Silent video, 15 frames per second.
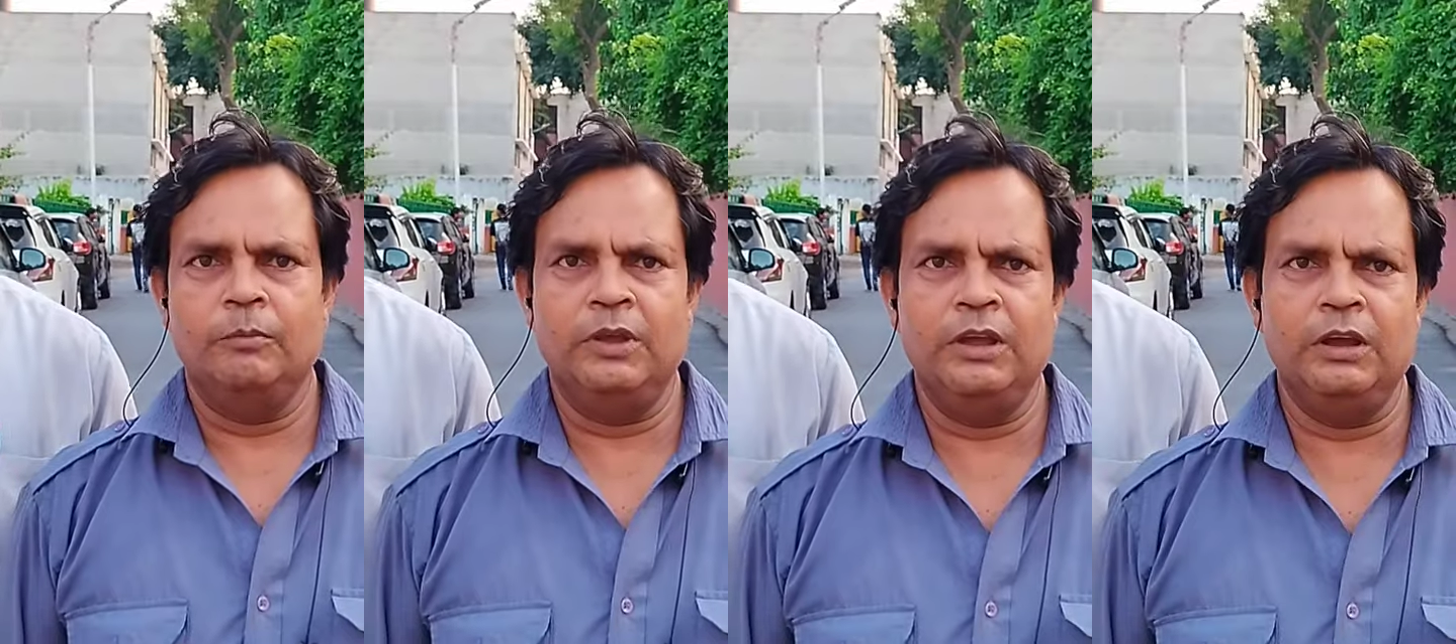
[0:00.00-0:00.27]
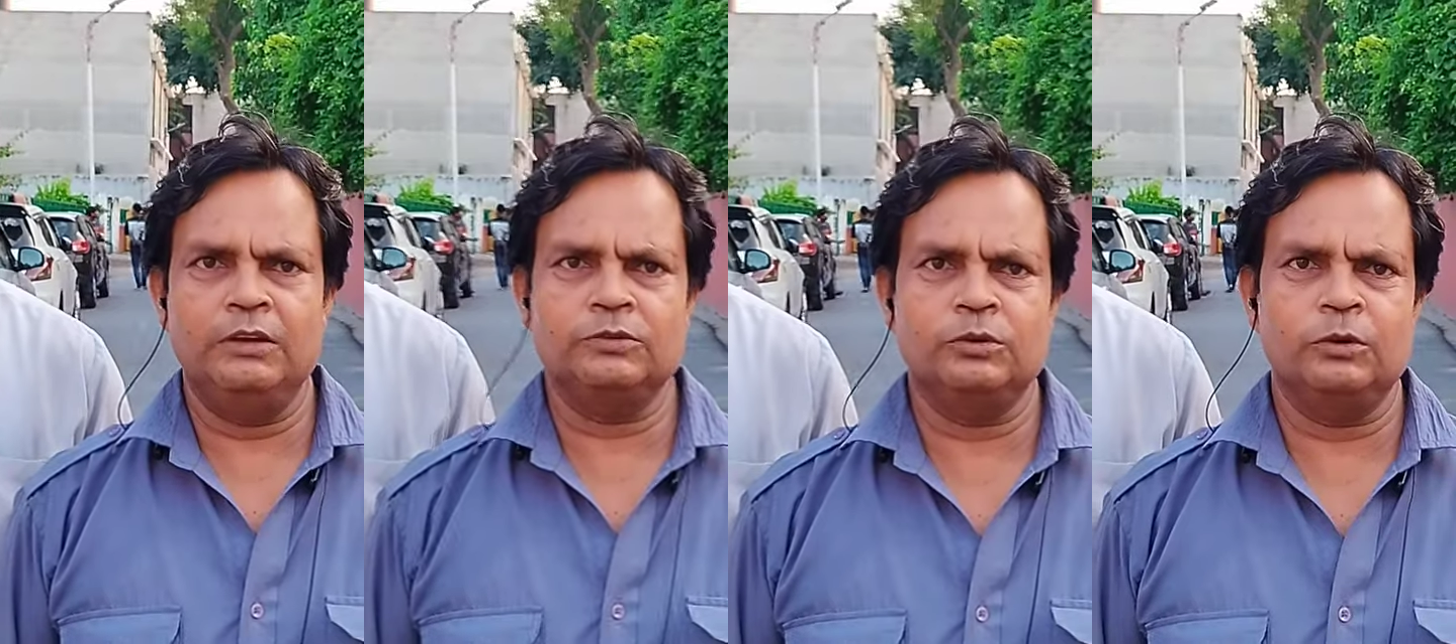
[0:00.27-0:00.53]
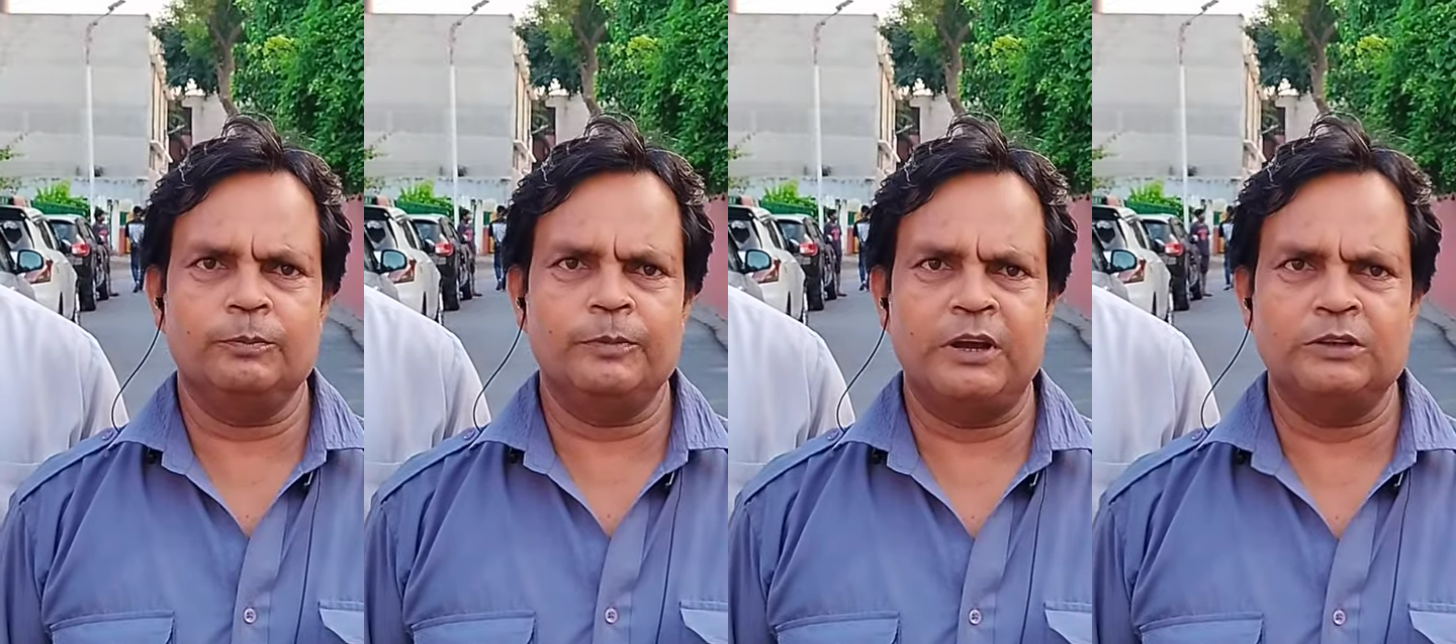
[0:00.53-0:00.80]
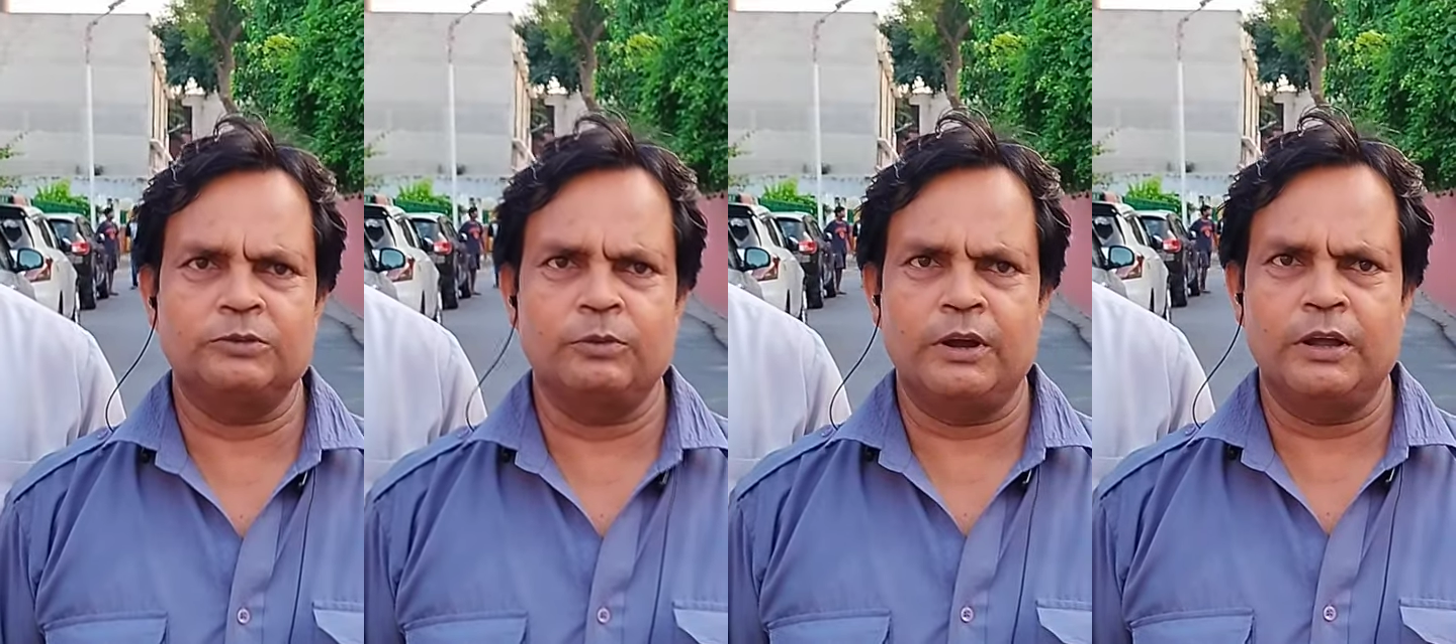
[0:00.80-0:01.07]
मैं अशोक
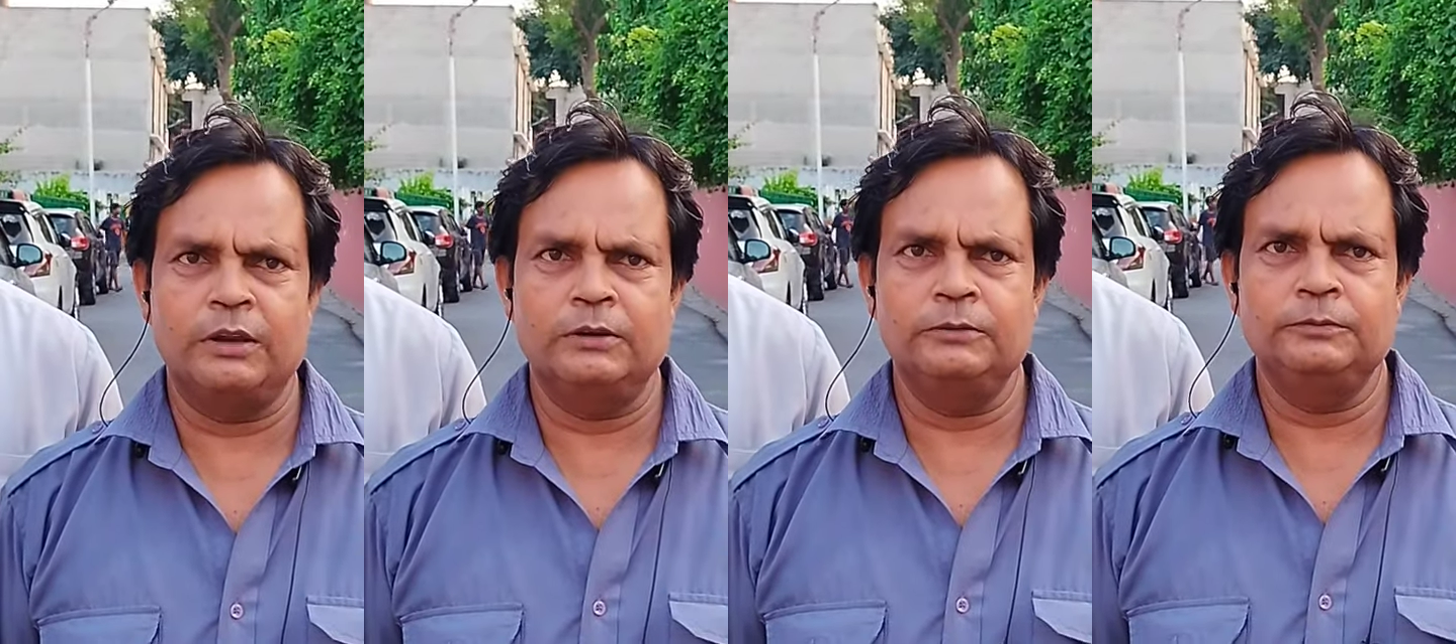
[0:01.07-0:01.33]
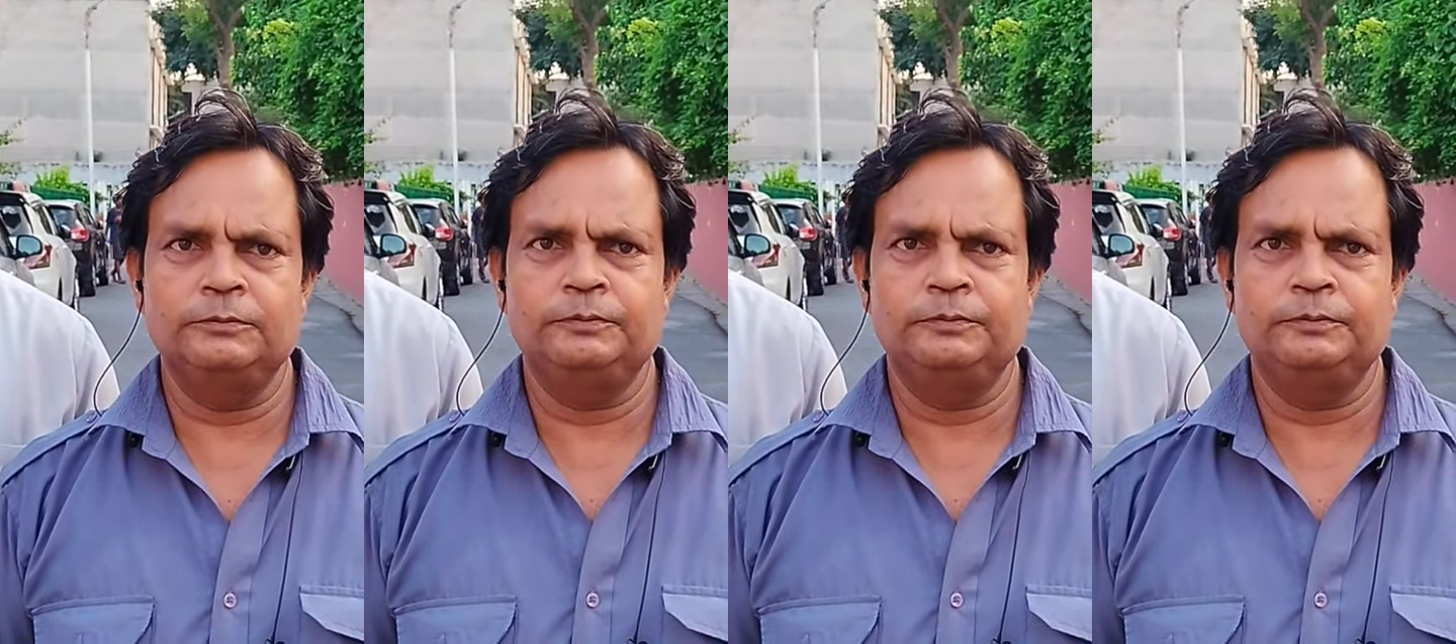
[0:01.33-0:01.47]
पासवान